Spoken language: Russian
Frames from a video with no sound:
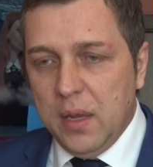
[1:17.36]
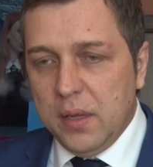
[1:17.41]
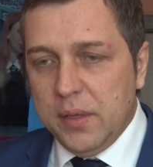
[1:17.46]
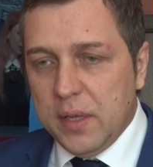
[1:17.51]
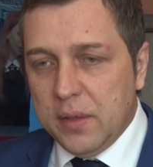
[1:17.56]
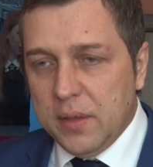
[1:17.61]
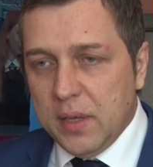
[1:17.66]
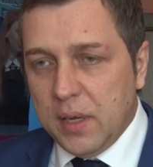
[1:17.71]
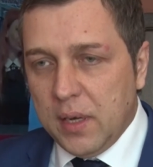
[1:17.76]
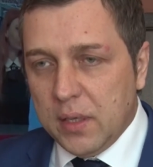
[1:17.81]

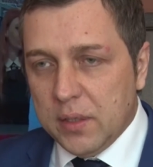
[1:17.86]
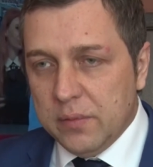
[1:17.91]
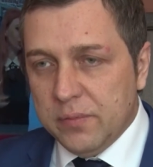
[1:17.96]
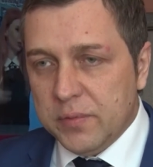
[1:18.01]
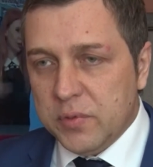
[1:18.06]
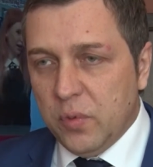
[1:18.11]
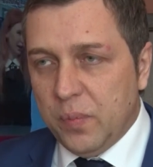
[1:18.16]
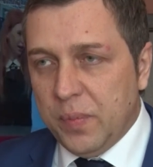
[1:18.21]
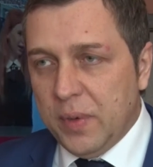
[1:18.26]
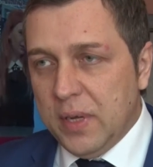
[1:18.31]
Неоднократно
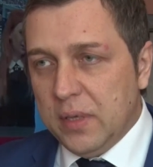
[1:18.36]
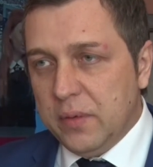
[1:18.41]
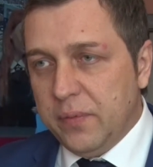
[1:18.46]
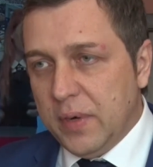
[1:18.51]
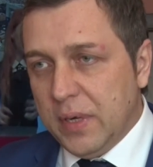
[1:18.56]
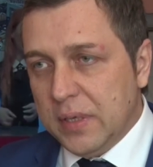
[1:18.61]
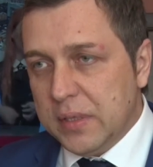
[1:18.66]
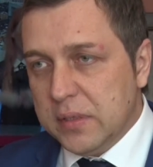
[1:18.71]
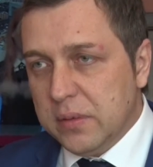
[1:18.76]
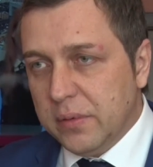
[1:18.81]
выступая от
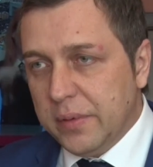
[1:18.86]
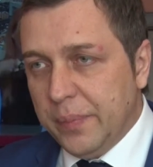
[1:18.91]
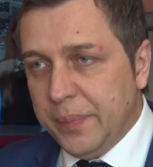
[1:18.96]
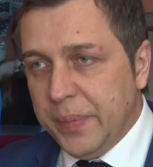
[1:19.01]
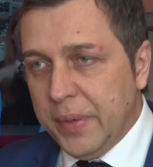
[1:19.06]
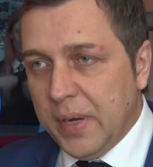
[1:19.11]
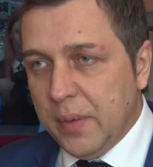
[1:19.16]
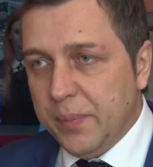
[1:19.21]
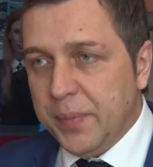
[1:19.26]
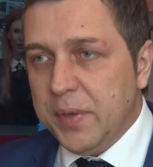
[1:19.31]
фракции
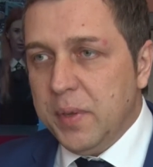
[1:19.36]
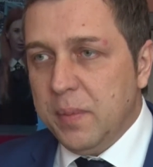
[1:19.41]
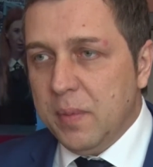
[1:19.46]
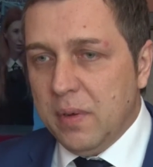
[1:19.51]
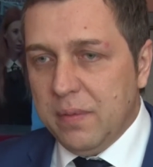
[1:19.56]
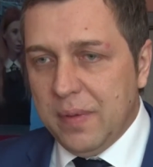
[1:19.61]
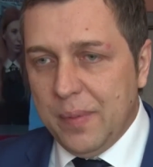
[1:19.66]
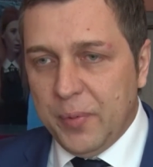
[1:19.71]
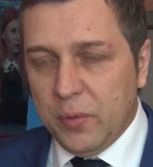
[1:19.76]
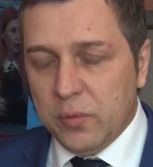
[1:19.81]
ЛДПР, я
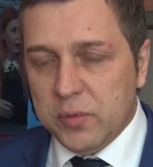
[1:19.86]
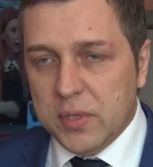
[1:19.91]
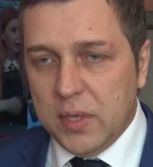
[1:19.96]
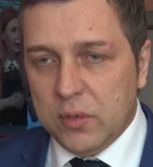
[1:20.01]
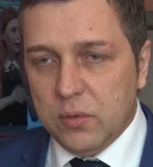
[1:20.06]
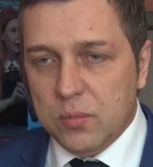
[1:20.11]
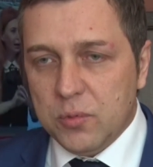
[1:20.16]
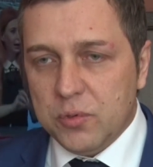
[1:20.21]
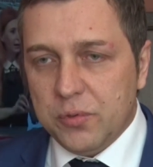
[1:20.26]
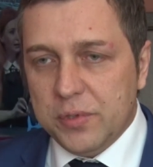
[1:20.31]
поднимал вопрос о том,